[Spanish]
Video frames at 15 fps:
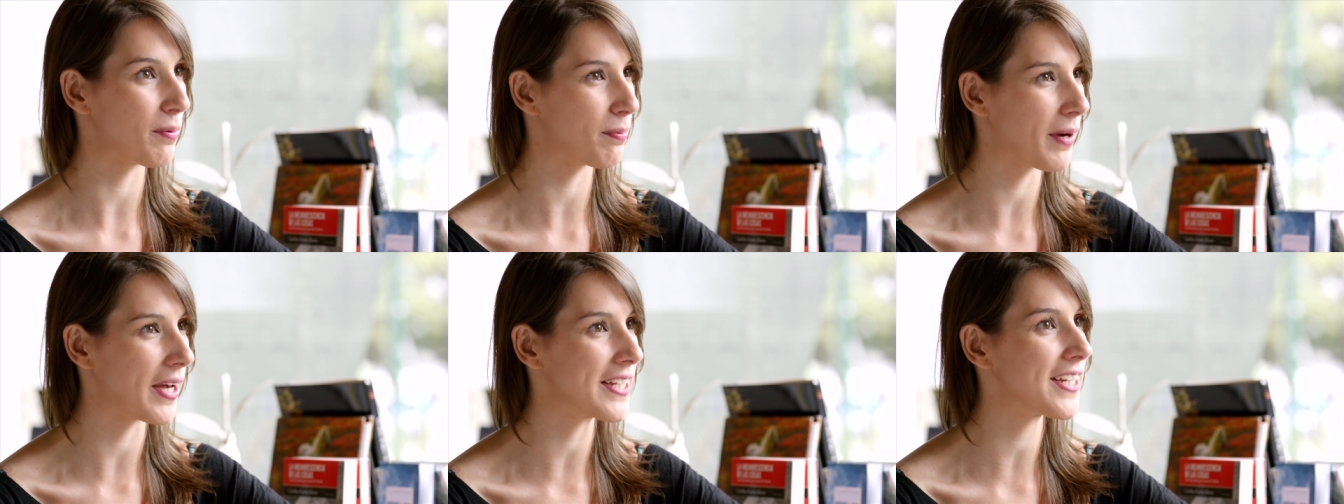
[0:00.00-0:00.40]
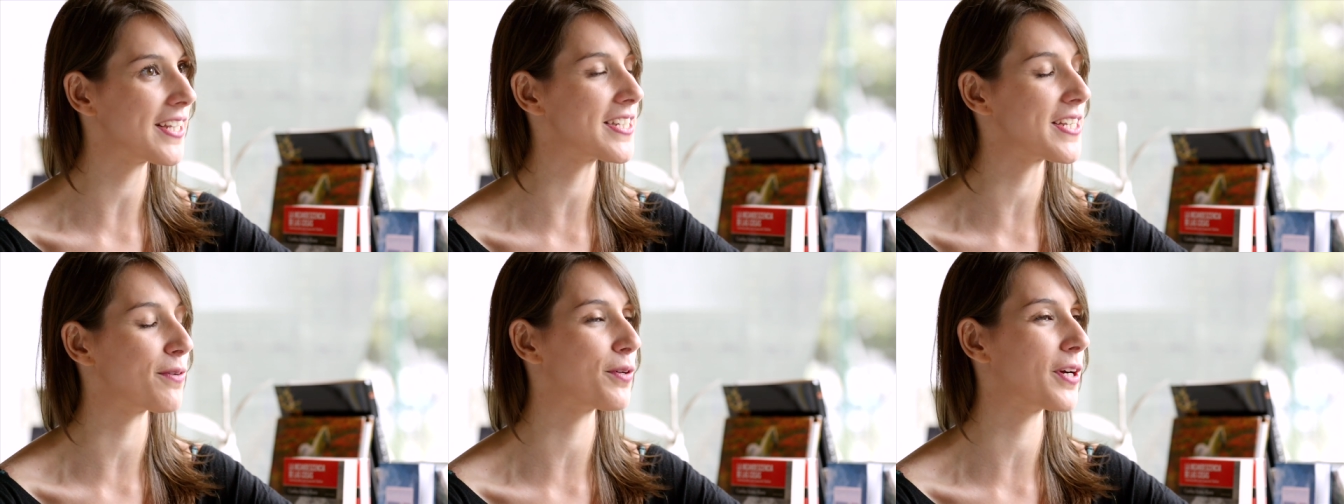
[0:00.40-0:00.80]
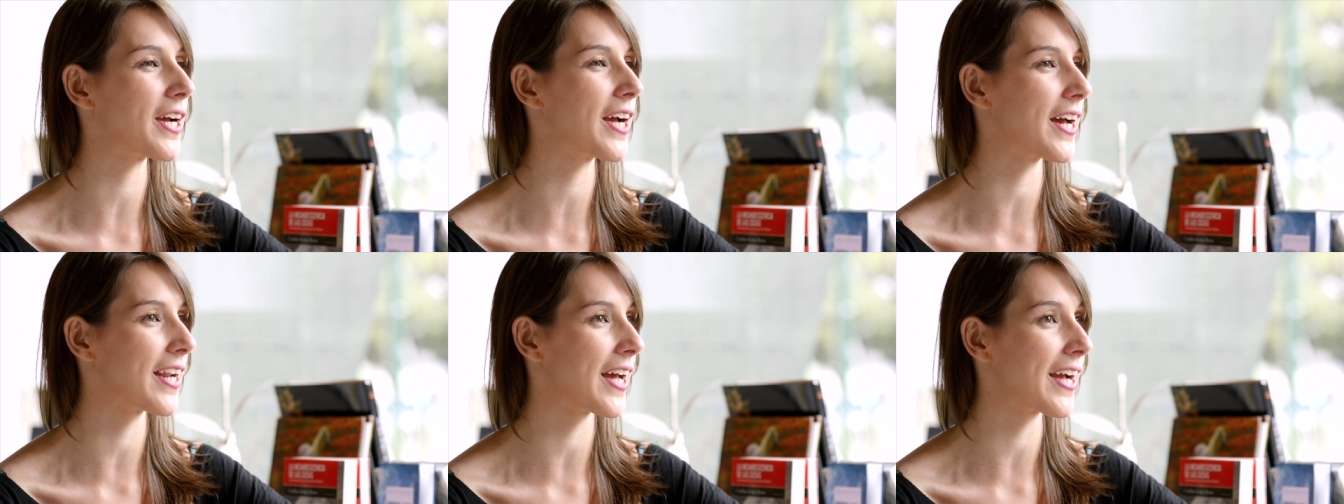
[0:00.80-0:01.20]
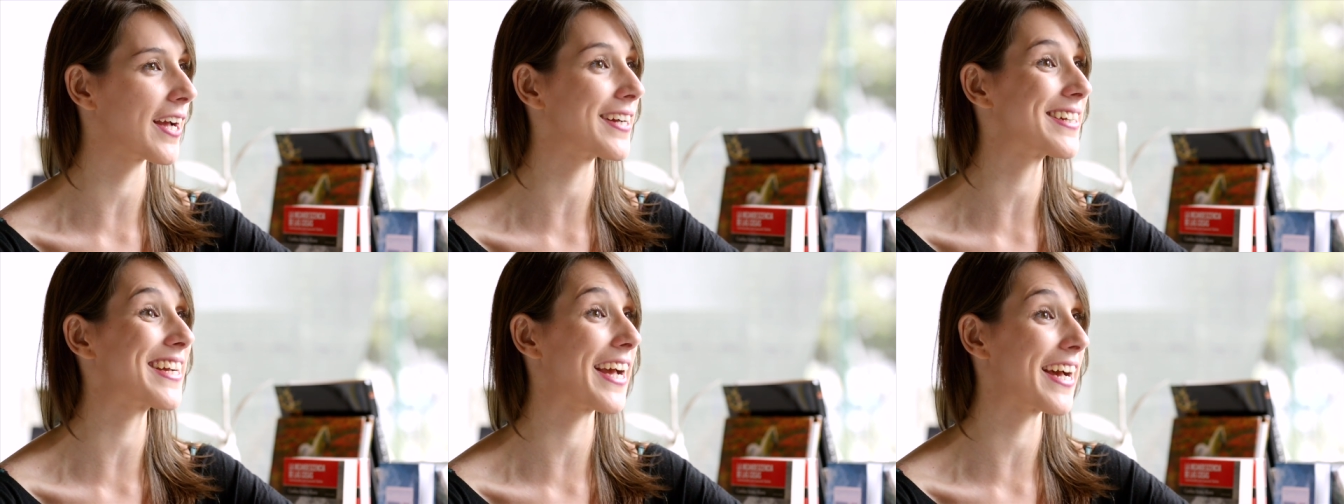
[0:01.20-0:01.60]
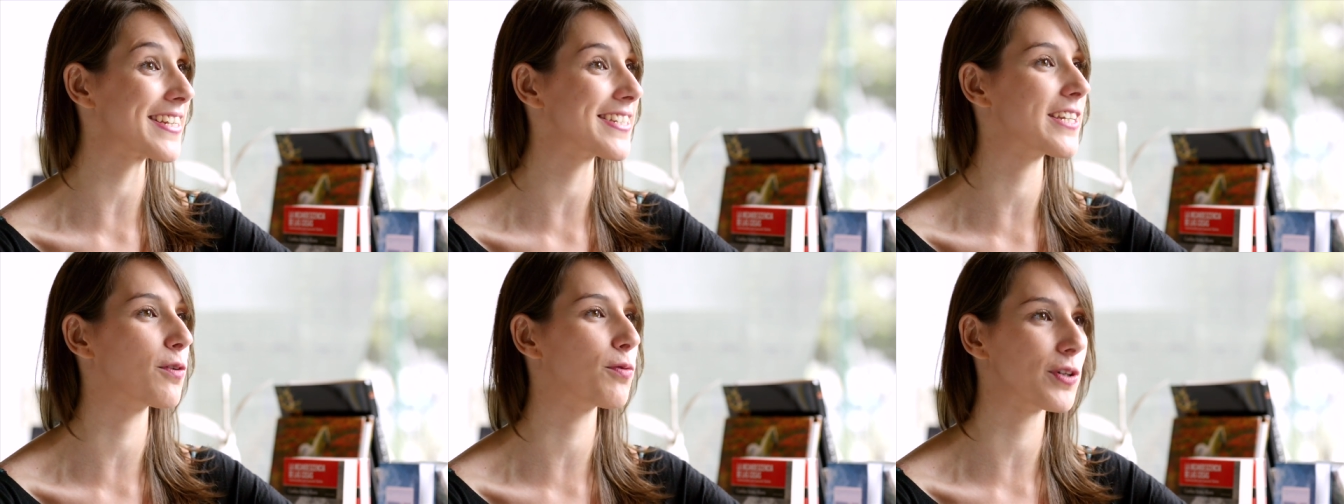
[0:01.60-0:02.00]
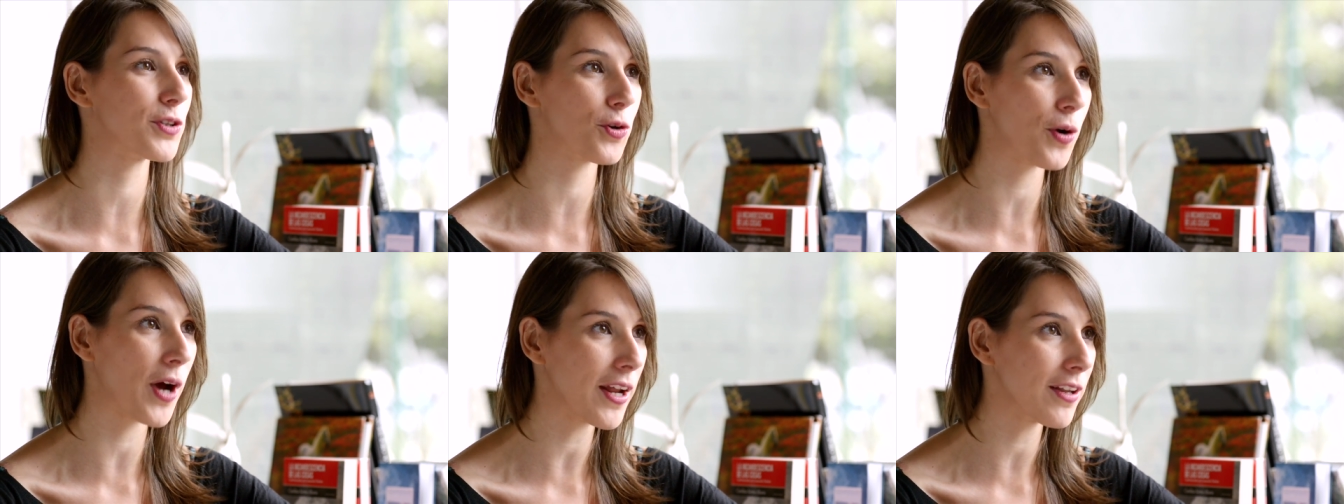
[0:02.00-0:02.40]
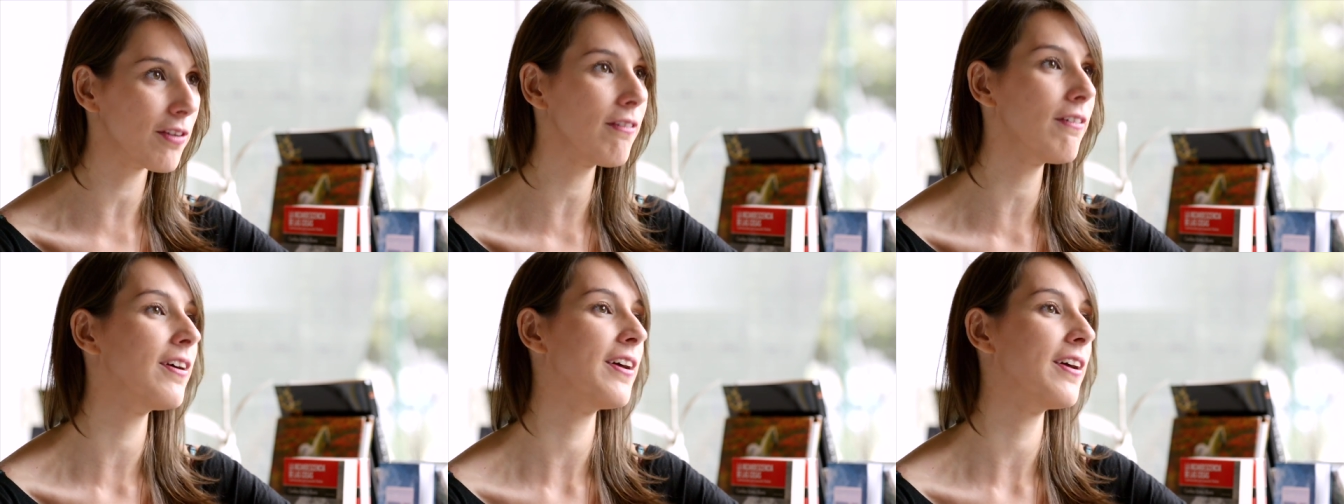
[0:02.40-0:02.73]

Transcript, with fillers: España. Llevo en Caracas casi cuatro años.